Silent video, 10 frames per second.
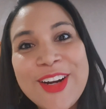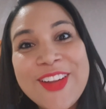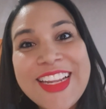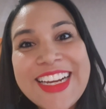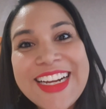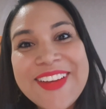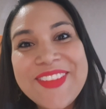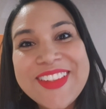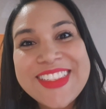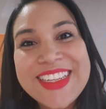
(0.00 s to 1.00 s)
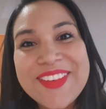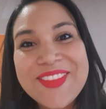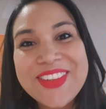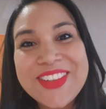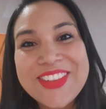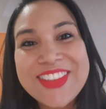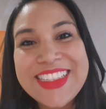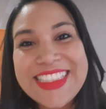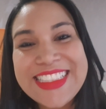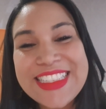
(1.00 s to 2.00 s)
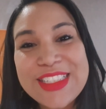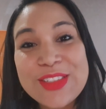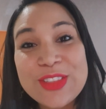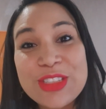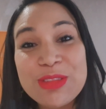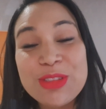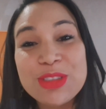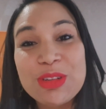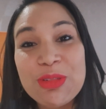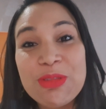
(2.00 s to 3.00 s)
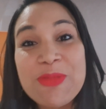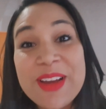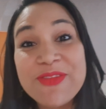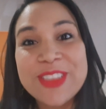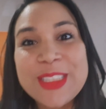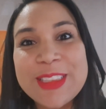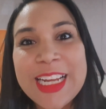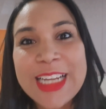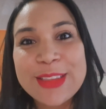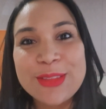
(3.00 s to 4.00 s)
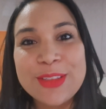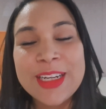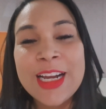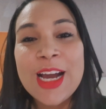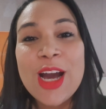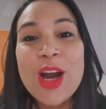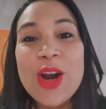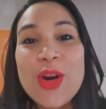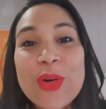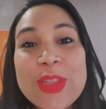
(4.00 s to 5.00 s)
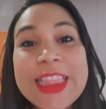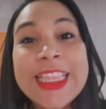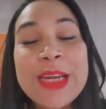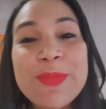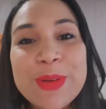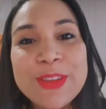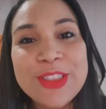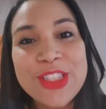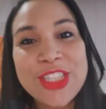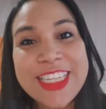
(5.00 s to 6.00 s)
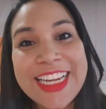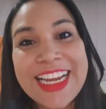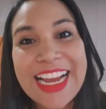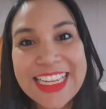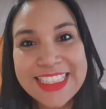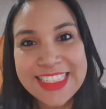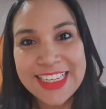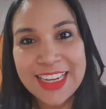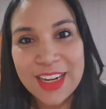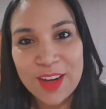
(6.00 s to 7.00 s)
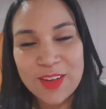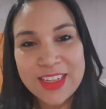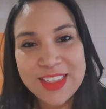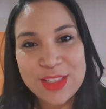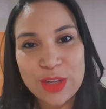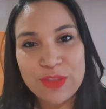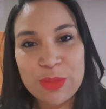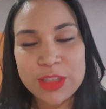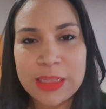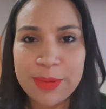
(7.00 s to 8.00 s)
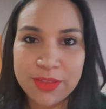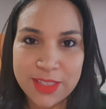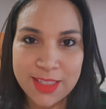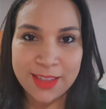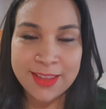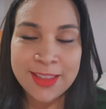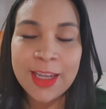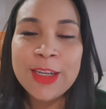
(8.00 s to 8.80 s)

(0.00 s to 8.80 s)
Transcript: Olá, meus amores! Hoje eu estou num evento da Natura, o tempo de casa. Olha só, eu vou mostrar pra vocês